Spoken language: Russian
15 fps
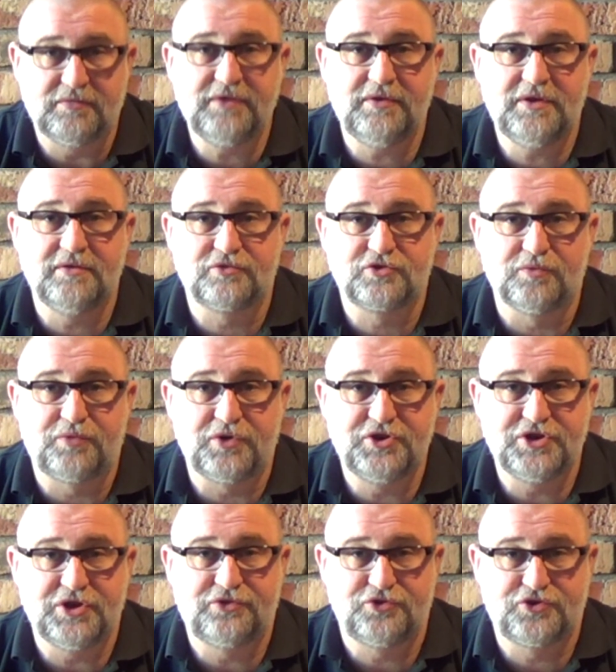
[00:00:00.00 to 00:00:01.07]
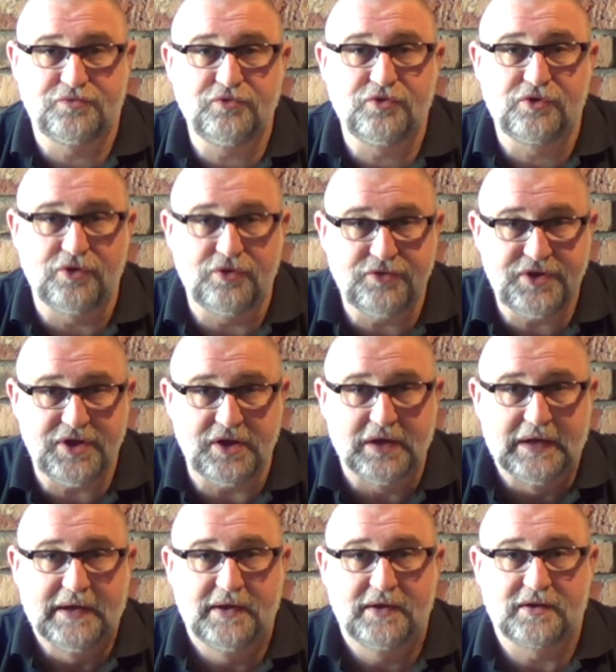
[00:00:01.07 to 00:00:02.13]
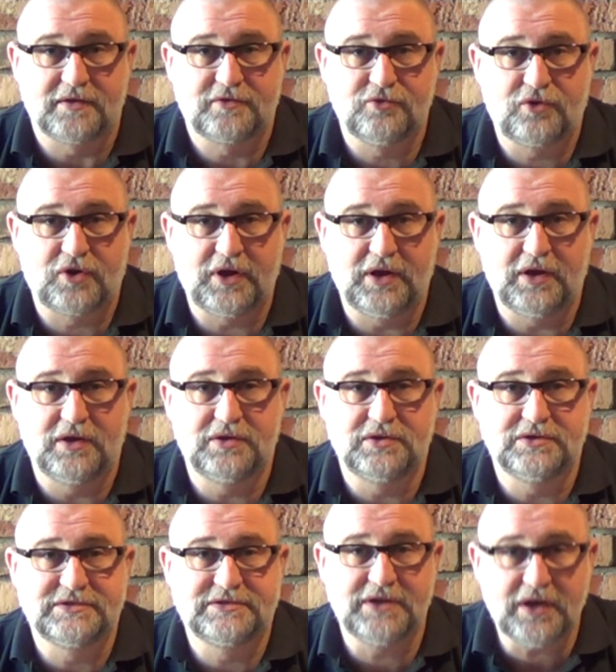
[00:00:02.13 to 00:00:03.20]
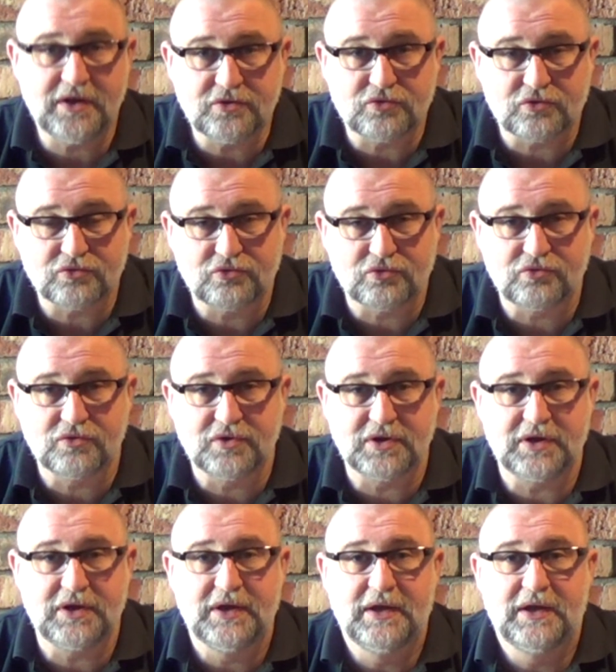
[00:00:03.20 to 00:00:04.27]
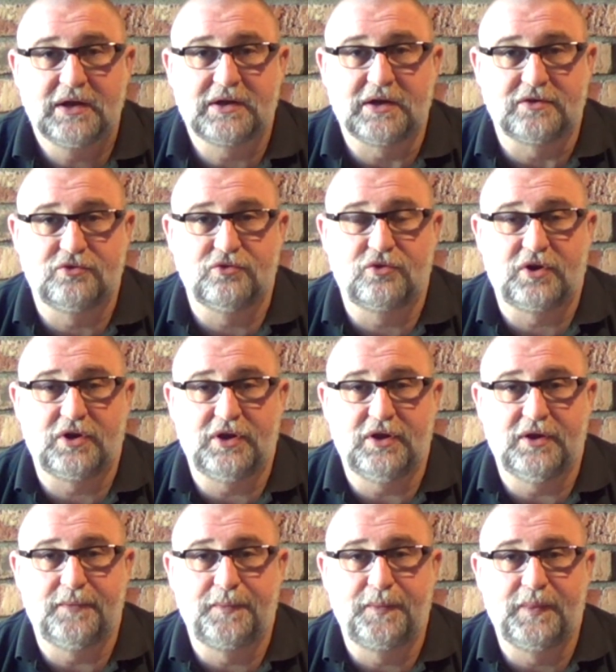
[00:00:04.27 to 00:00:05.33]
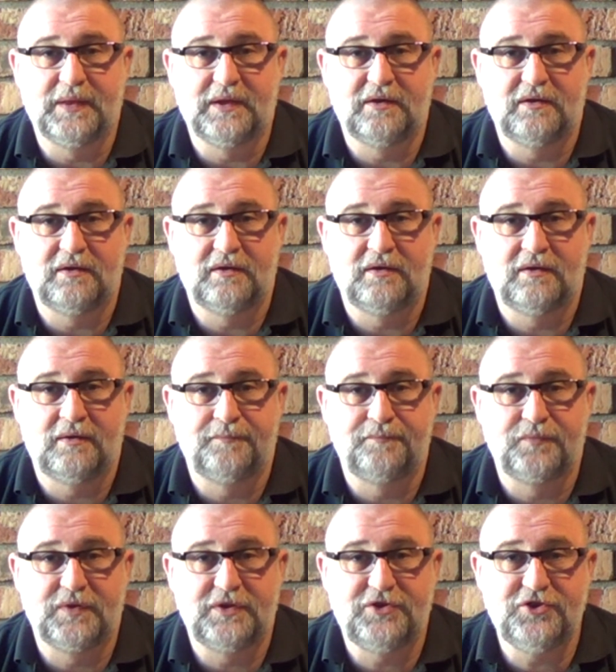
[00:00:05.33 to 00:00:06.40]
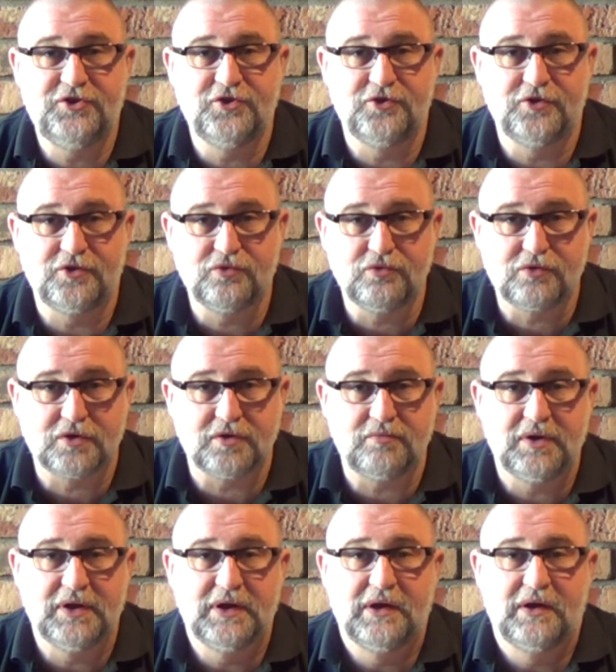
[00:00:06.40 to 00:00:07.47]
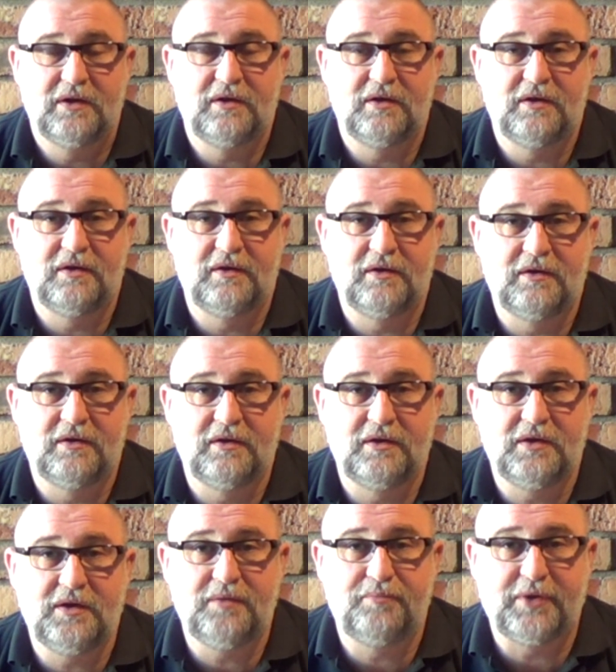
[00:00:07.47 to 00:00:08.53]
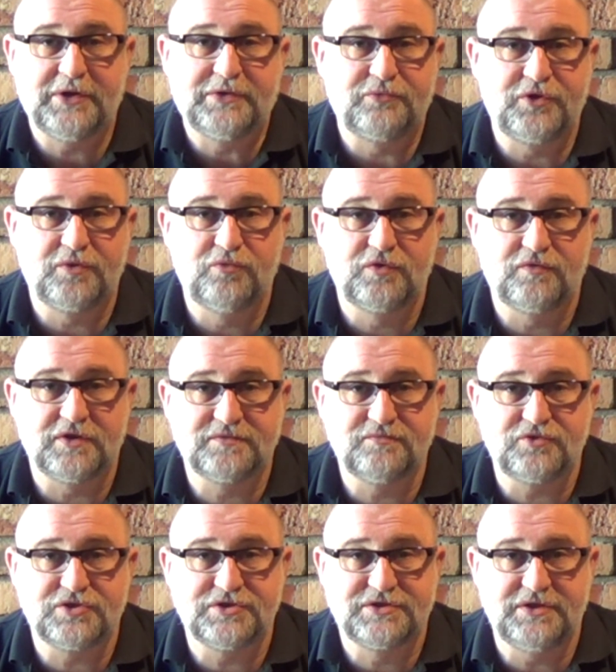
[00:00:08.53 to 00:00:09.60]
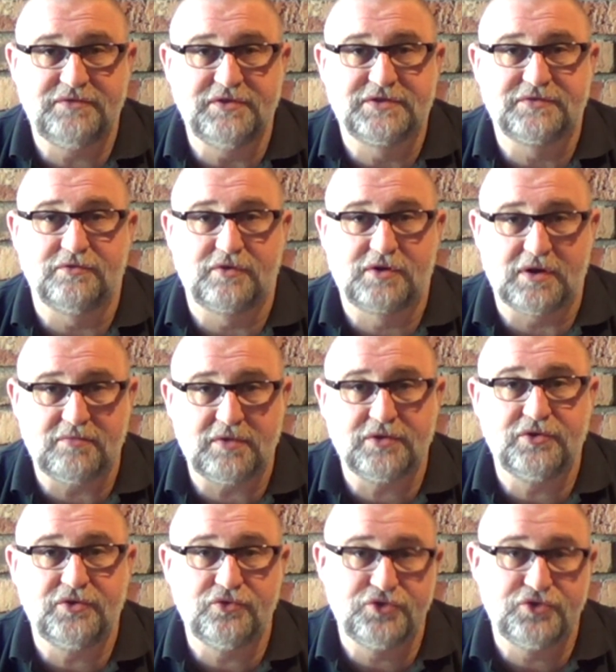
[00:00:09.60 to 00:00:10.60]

Мы видим, что приезжает очень много людей, которые знают друг друга, которые едины духом, э, и поэтому у них будет возможность заявить свою команду и